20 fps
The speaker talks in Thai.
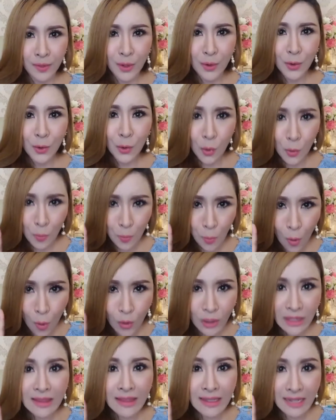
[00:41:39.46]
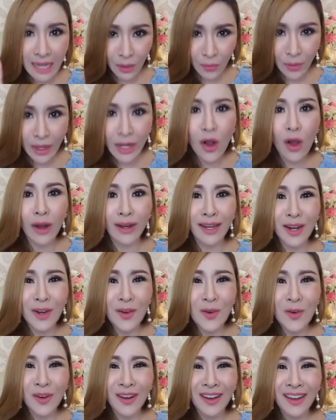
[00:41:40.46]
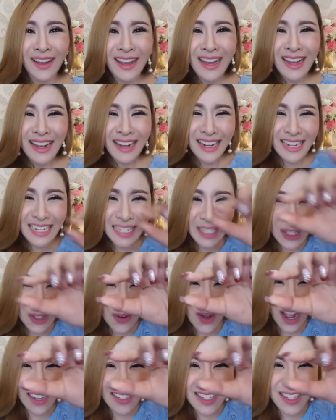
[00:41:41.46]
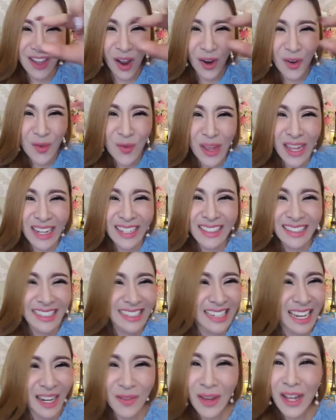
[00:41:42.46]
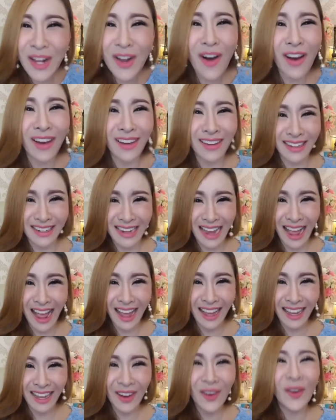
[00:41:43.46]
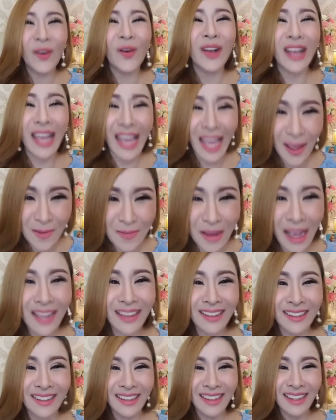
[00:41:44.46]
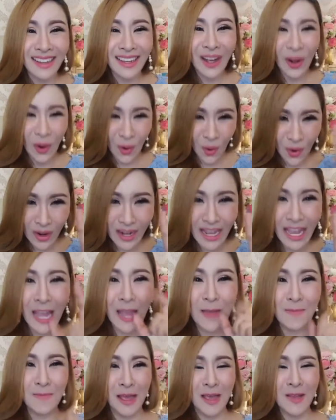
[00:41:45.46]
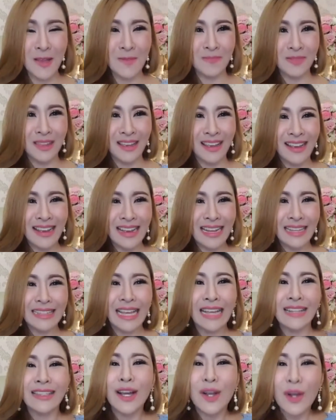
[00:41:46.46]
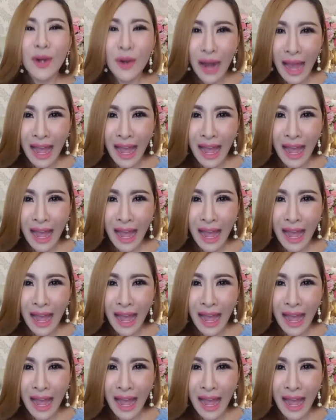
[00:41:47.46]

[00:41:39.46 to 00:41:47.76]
ครูพูดเตือนไว้ก่อนนะลูกขึ้นตัวอักษรวิ่งเตือนไว้ก่อนเลยนะโอเคไหมโอเคไหมแต่ถ้าใคร